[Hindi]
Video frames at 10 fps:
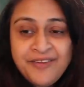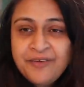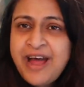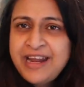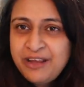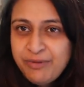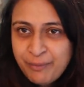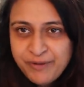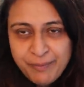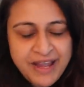तो राय ने भी
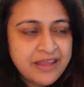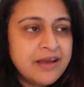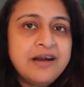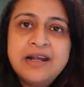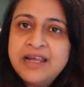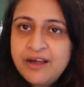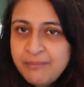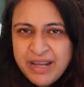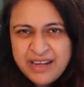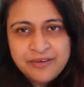अपना पैकिंग कर लिया
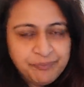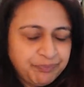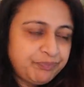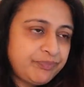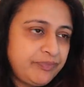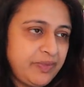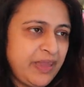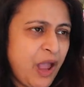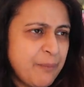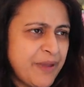मैंने
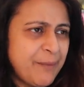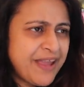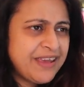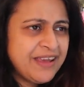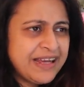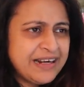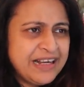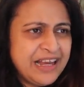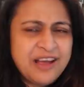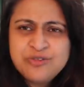अपना पैकिंग कर
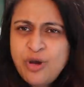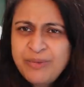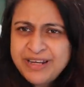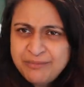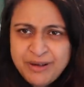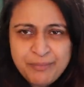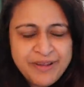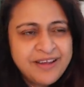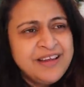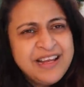लिया शॉमिक ने भी
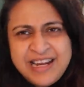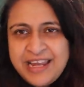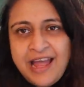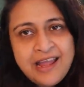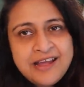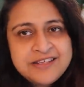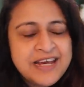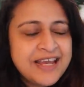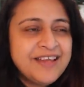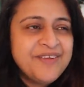अपना लाइक क्या क्या
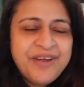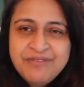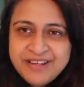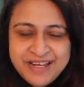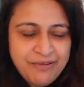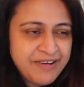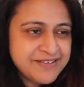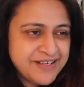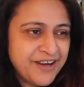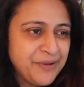चाहिए तो एवरीथिंग वाज
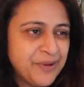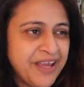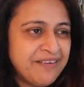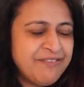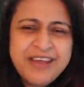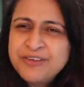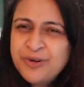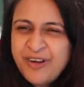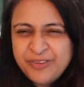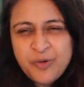डन ओके फिर
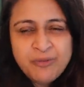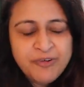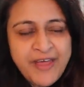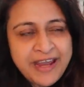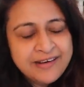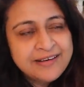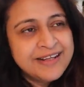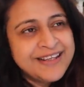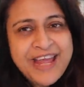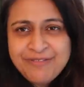जो थोड़ा बहुत
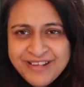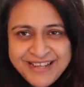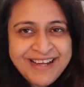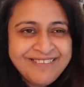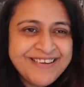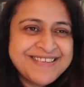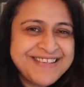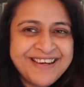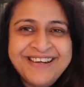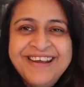आयरनिंग था एवरीथिंग वाज
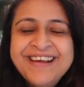डन